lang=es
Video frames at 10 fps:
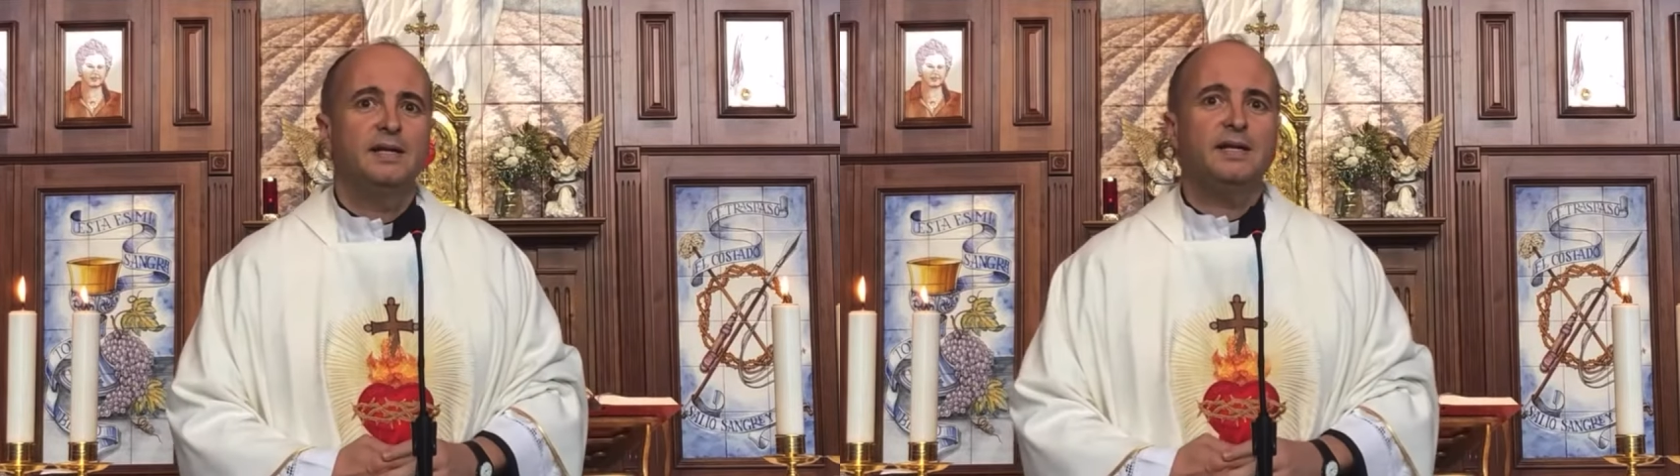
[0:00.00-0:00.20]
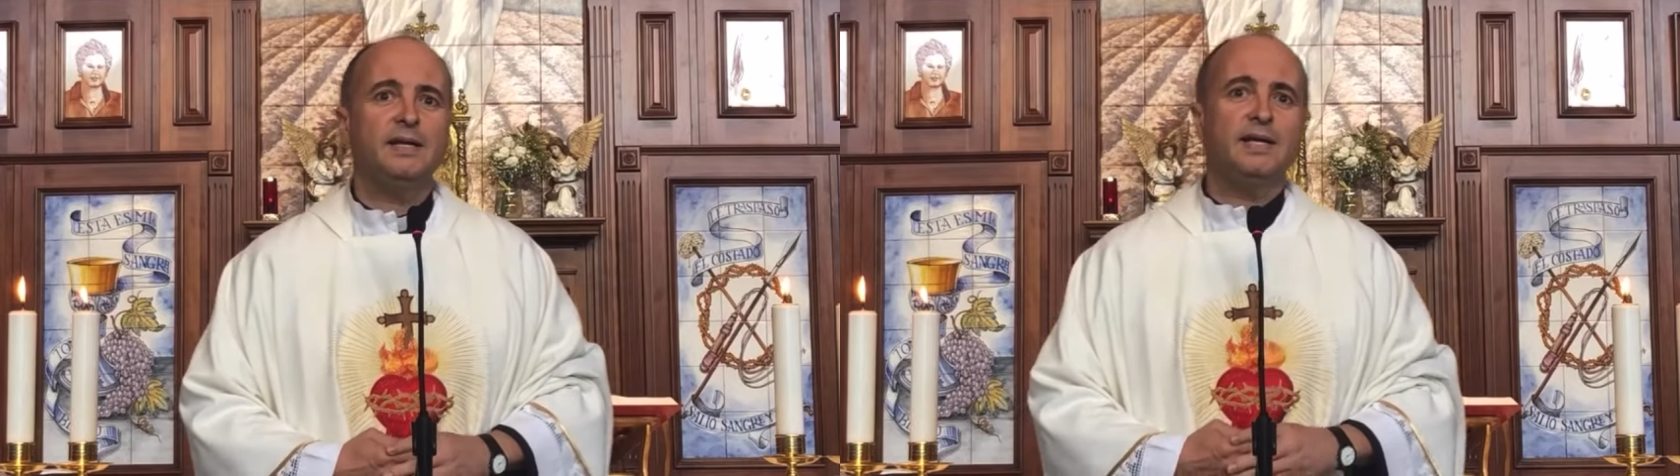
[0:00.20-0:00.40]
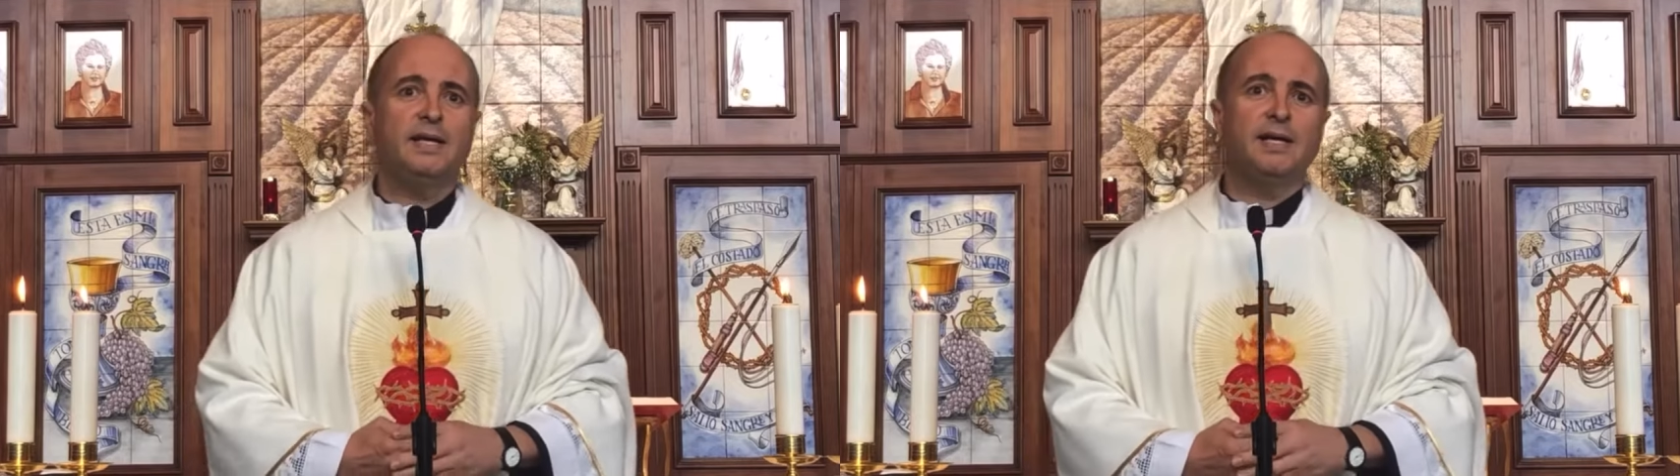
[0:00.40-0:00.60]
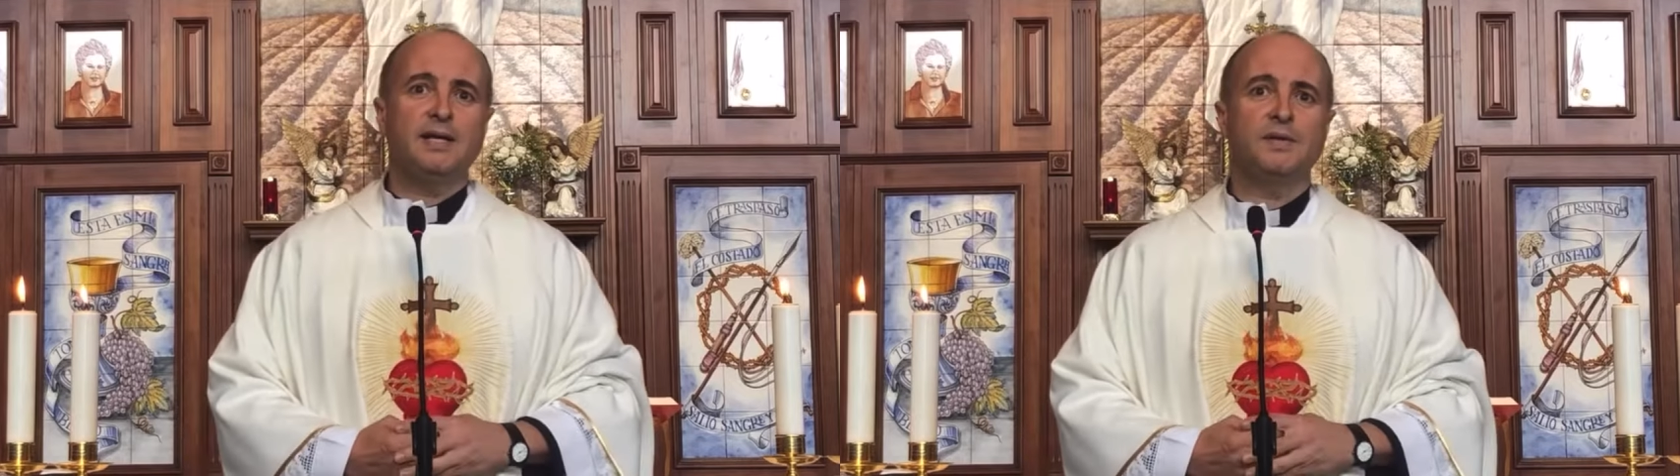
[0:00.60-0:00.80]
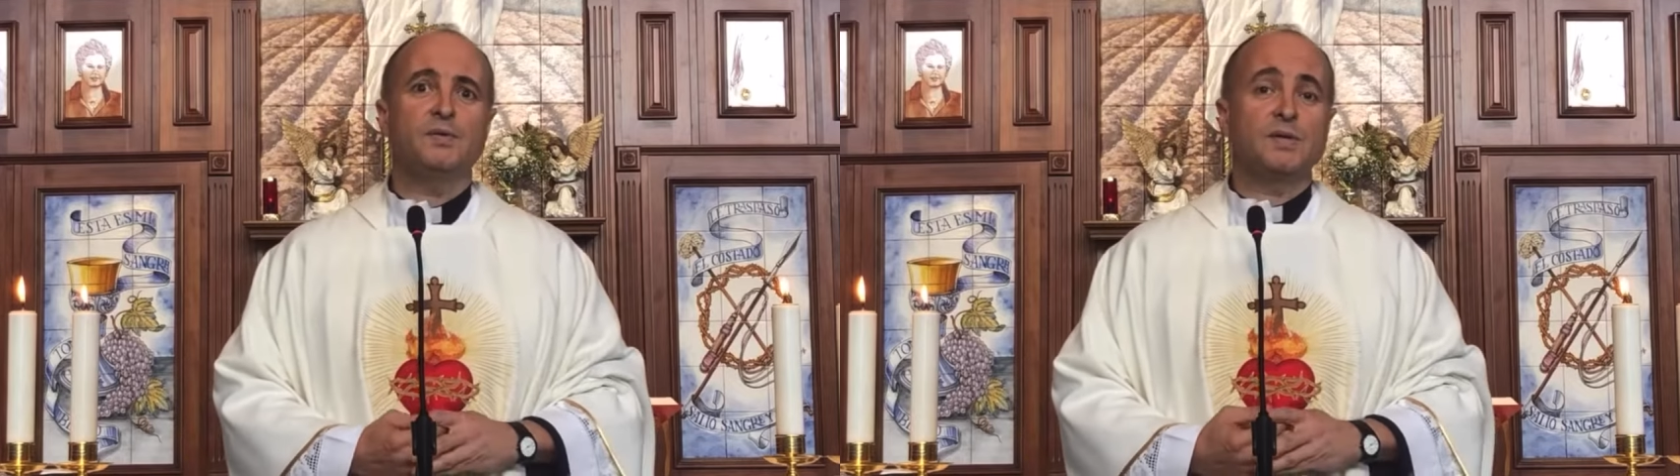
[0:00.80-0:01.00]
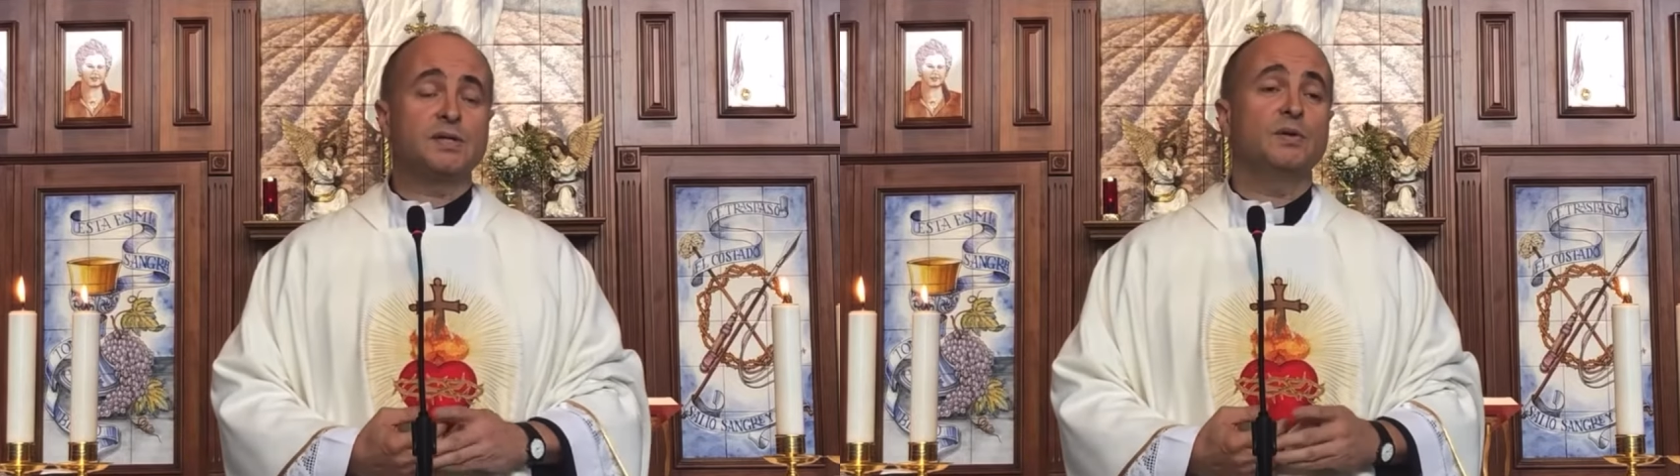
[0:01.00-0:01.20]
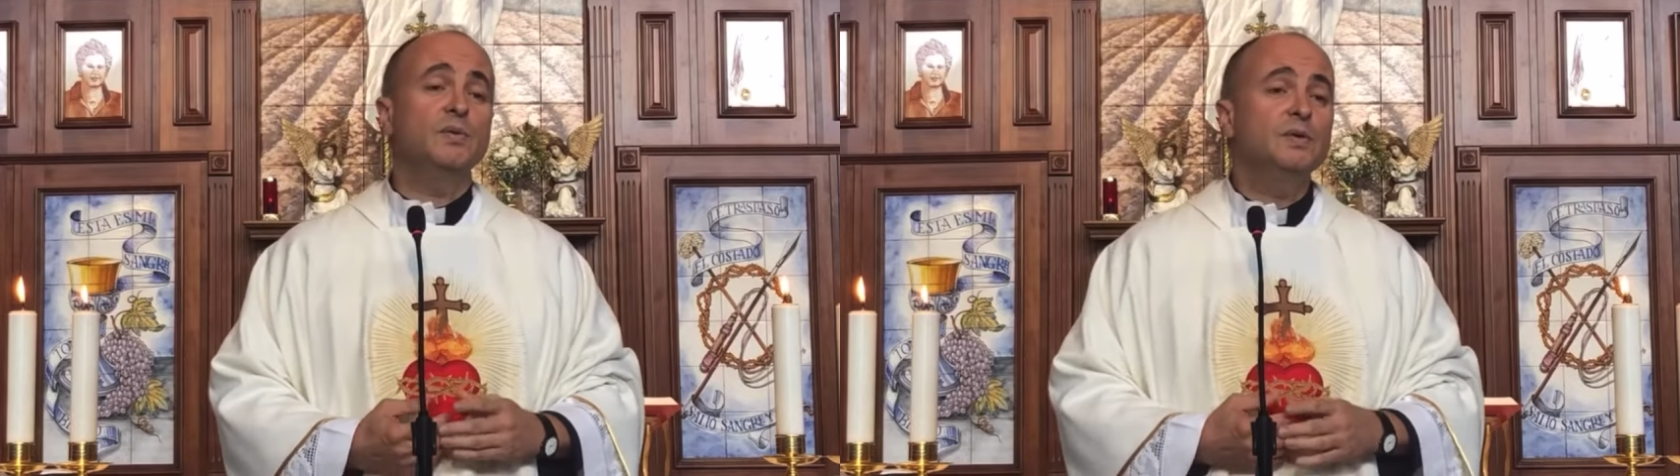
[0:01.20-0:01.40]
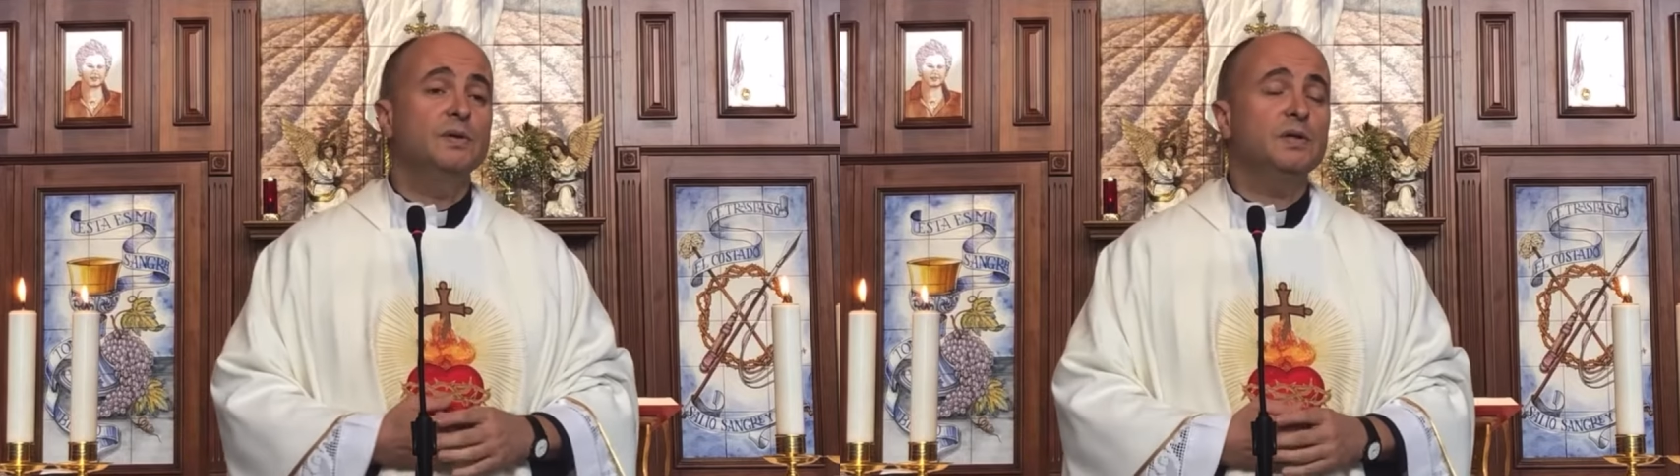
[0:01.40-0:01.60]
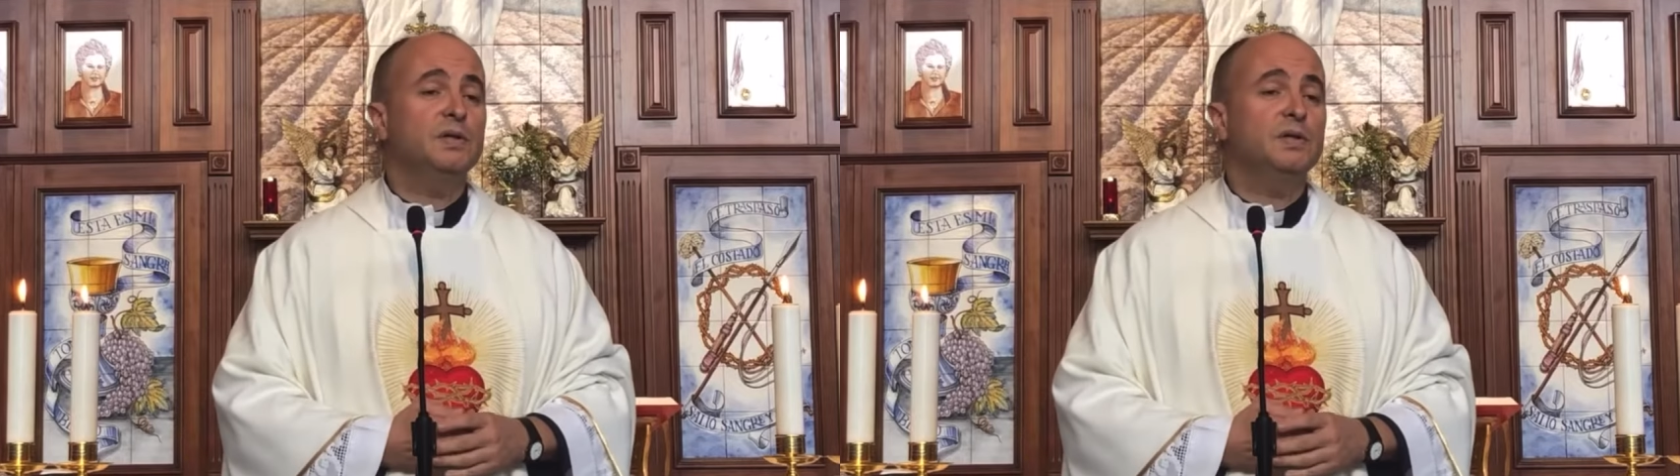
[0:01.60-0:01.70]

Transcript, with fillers: Y nuestro mundo